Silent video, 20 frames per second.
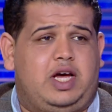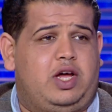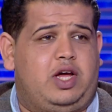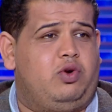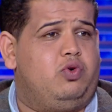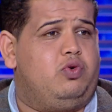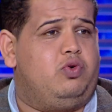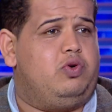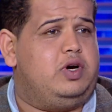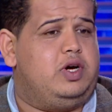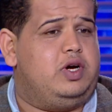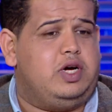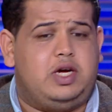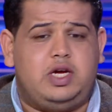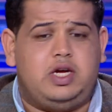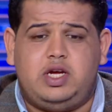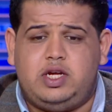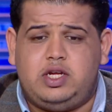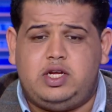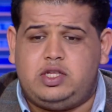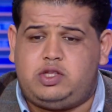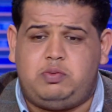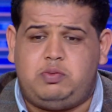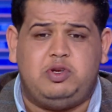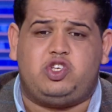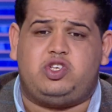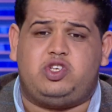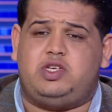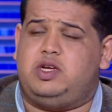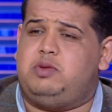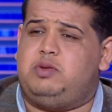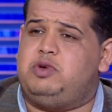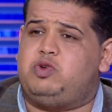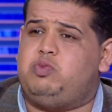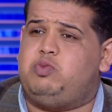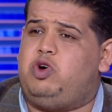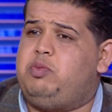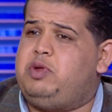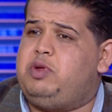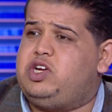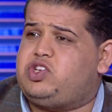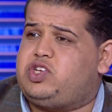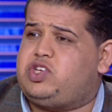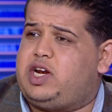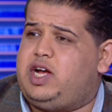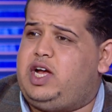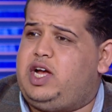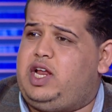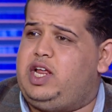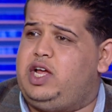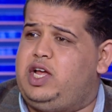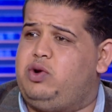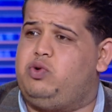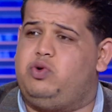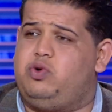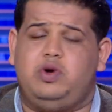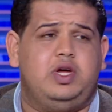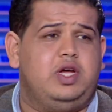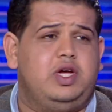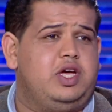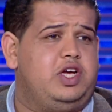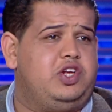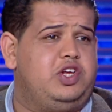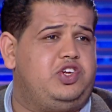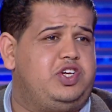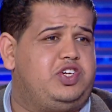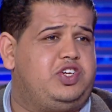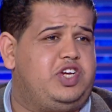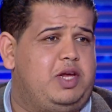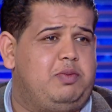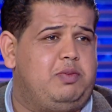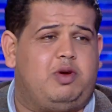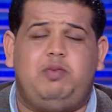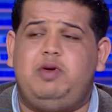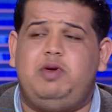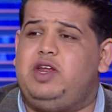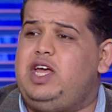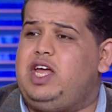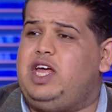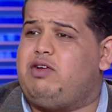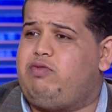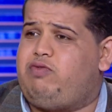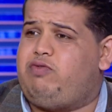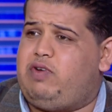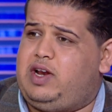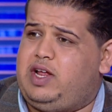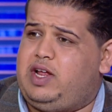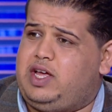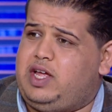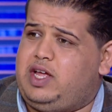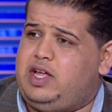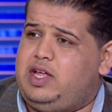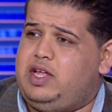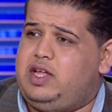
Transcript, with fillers: انه آه، تمس مجموعه من الشرائح لانه يجيك شايب كبير يعرف فلاقه